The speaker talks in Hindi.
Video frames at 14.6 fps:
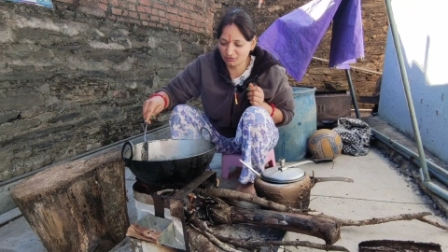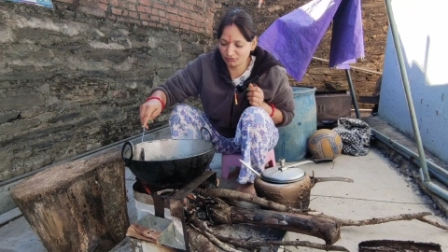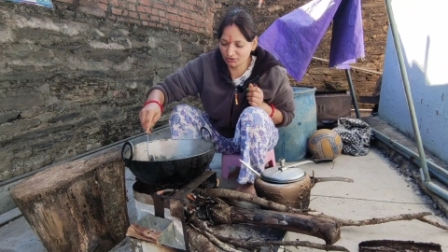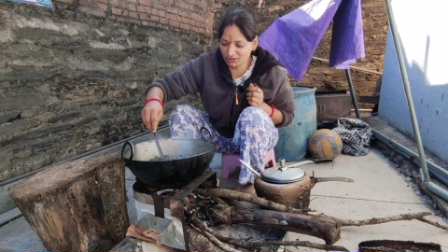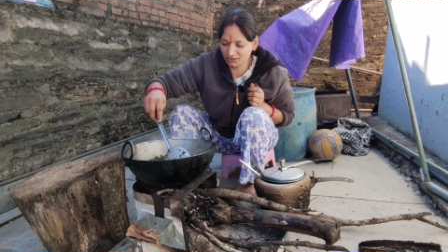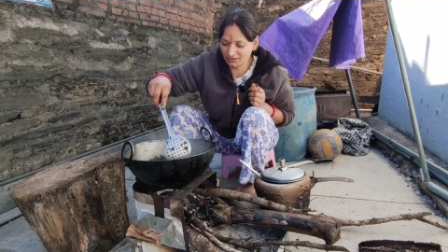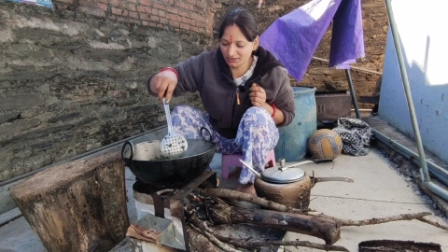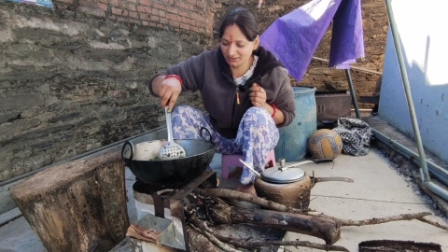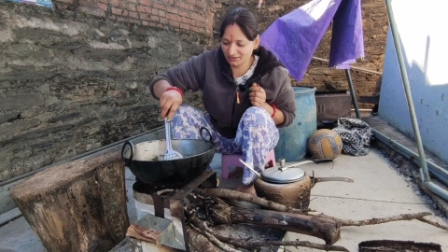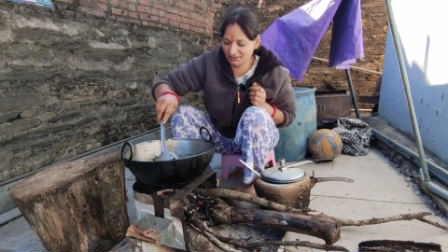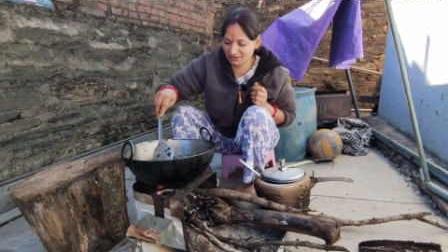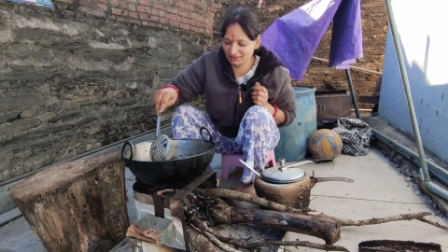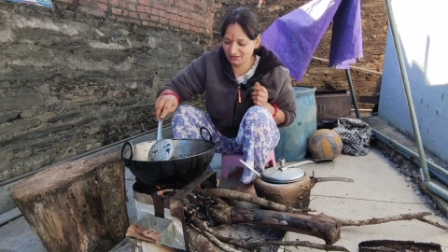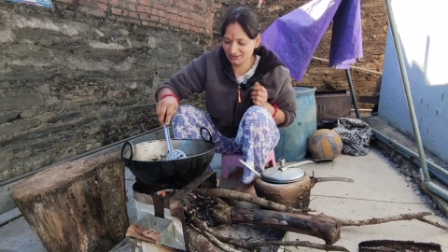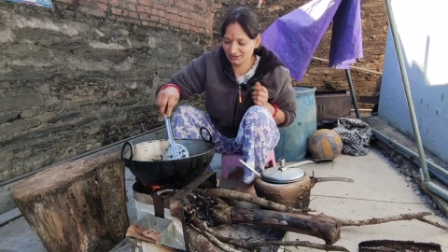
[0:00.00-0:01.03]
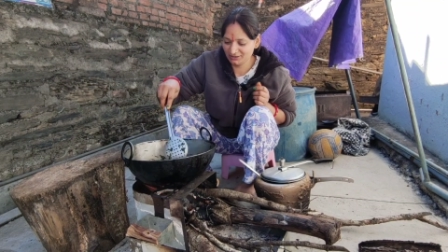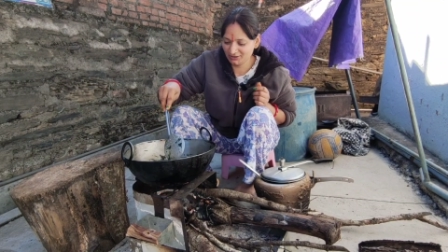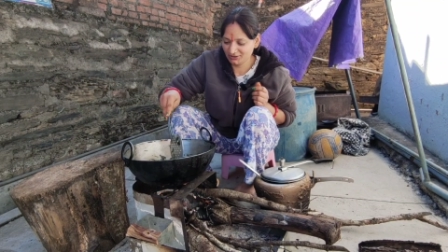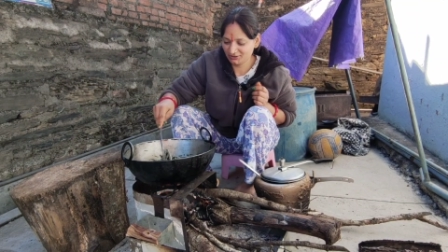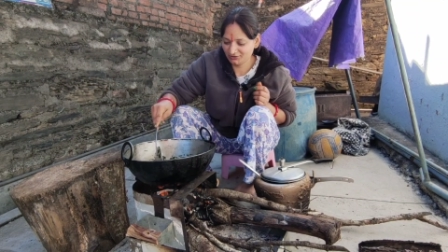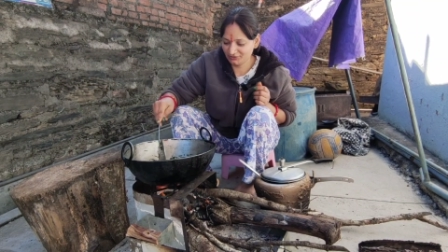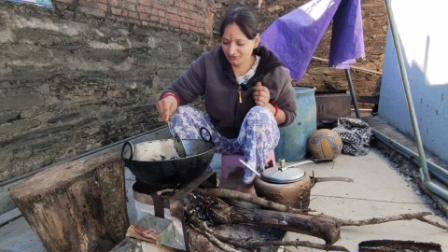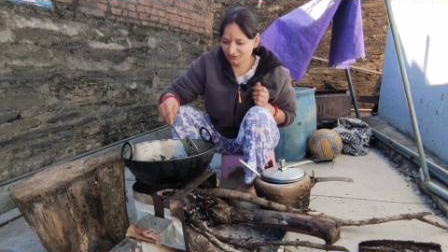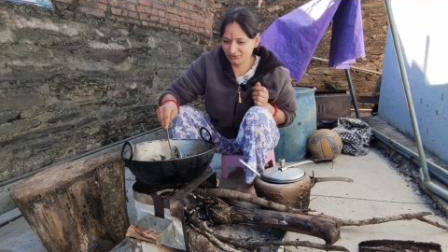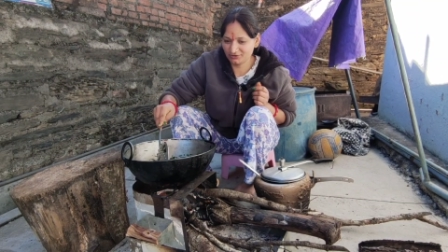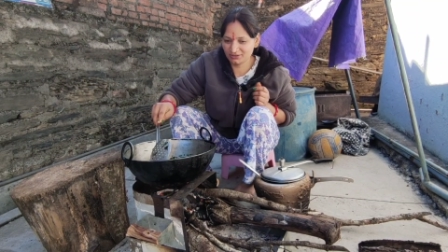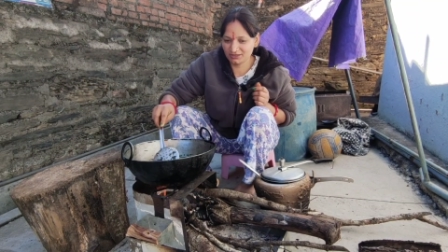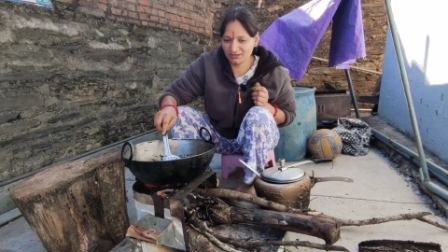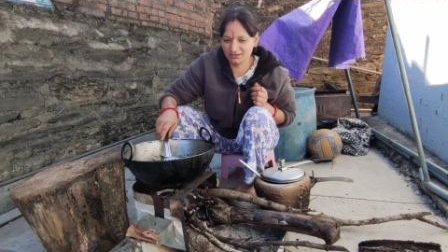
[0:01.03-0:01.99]
चढ़ाऊंगी
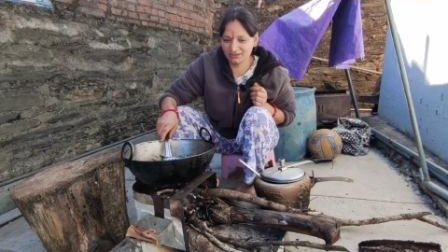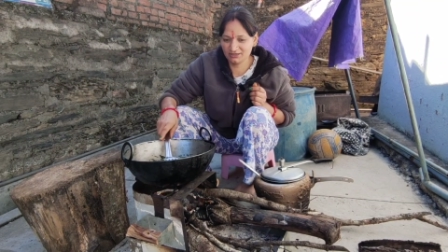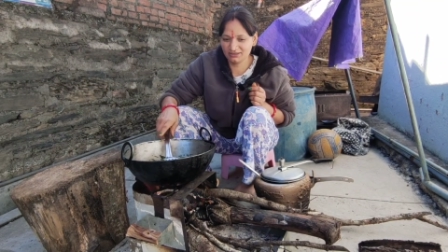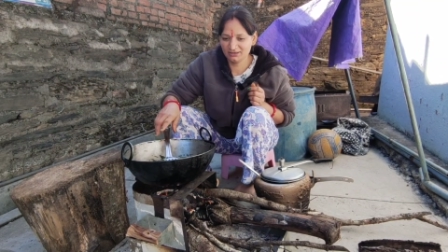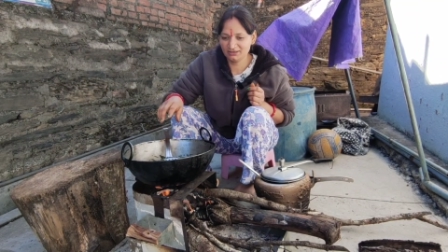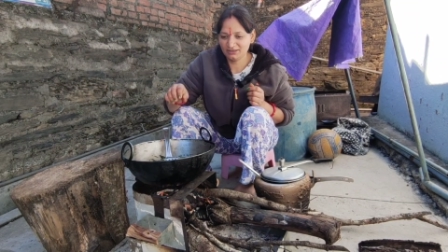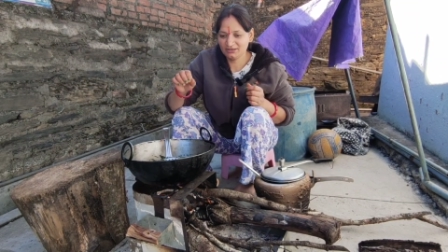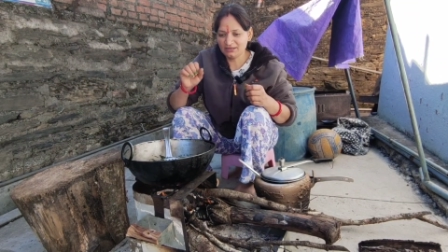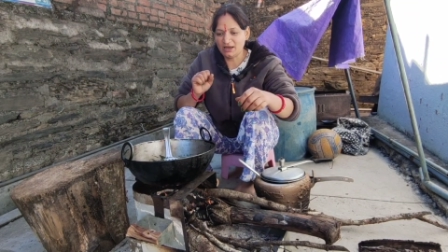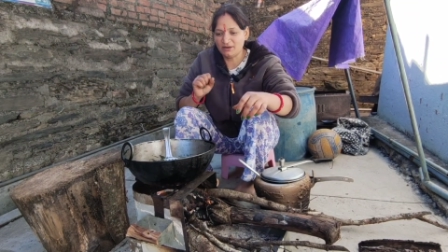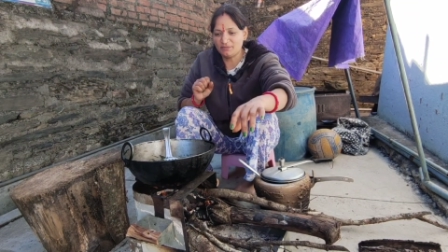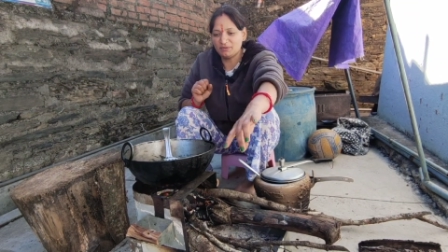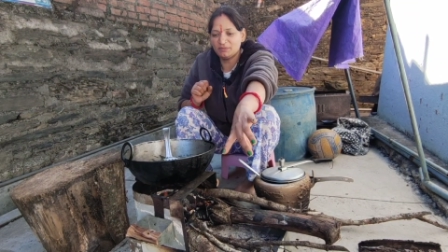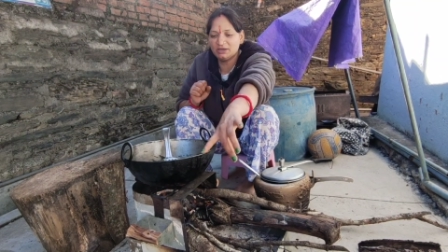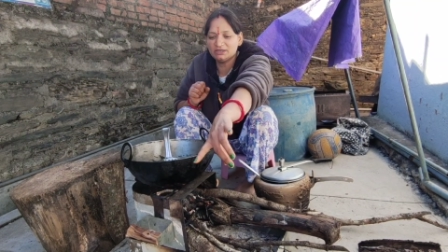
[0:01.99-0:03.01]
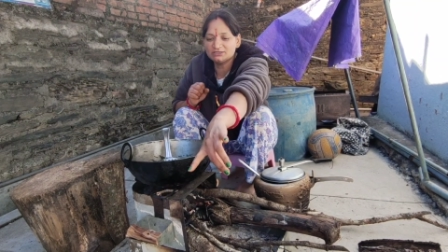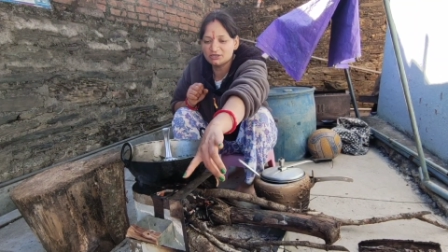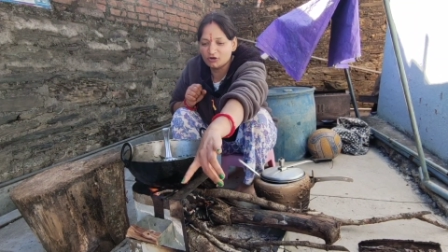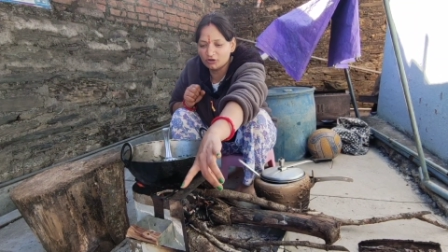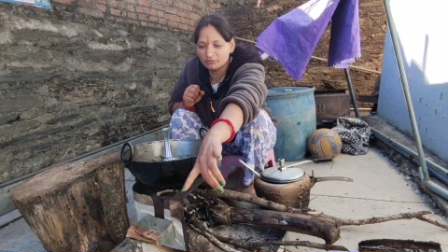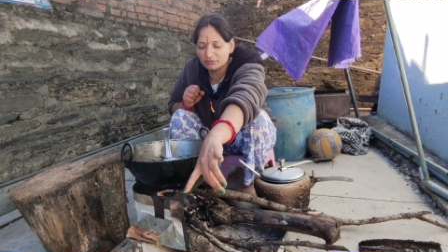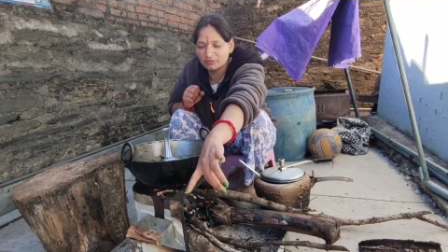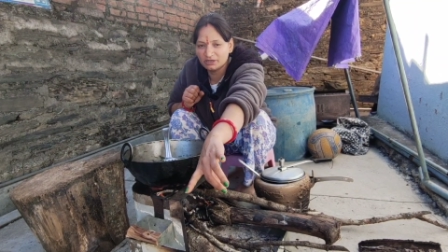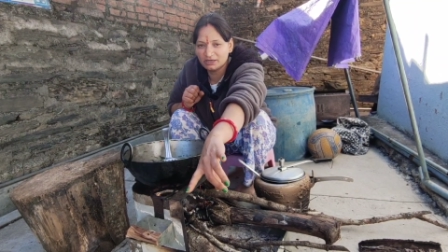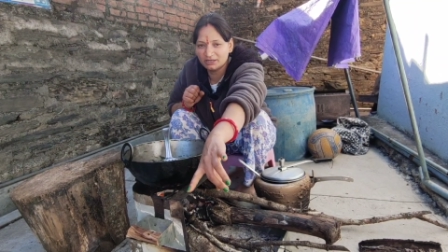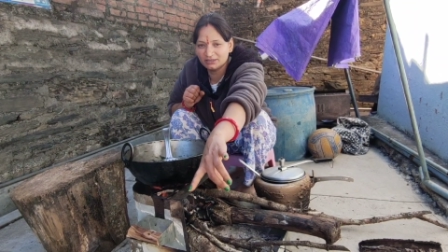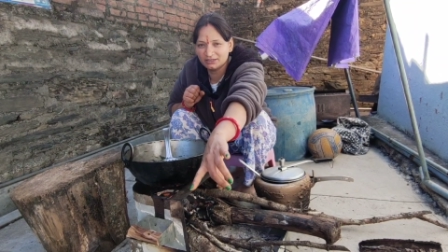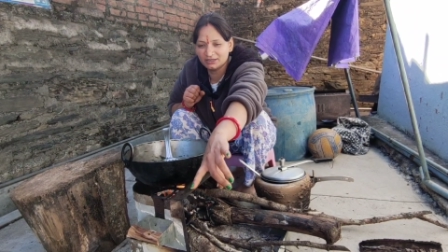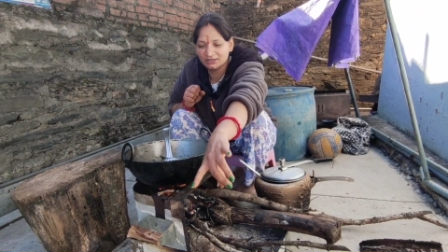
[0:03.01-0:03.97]
और यहाँ पे मैंने चावल भी
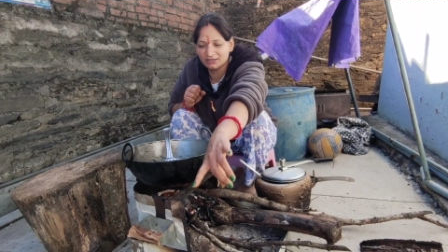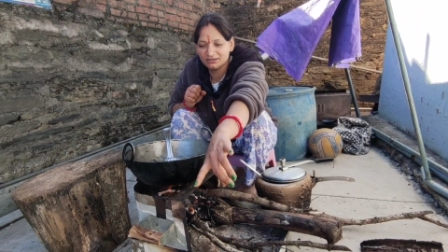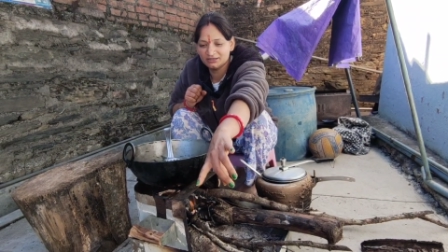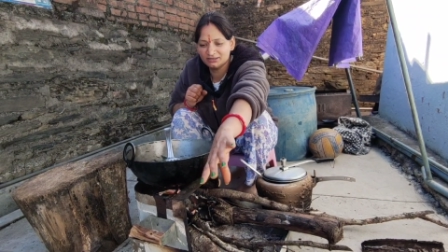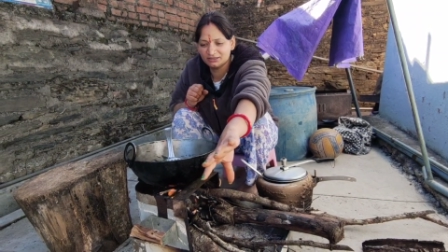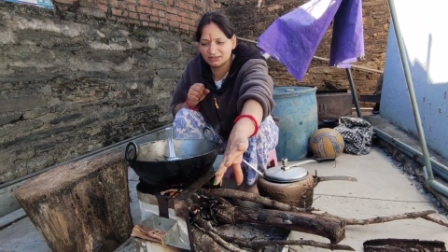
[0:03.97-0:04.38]
भिगा दिया है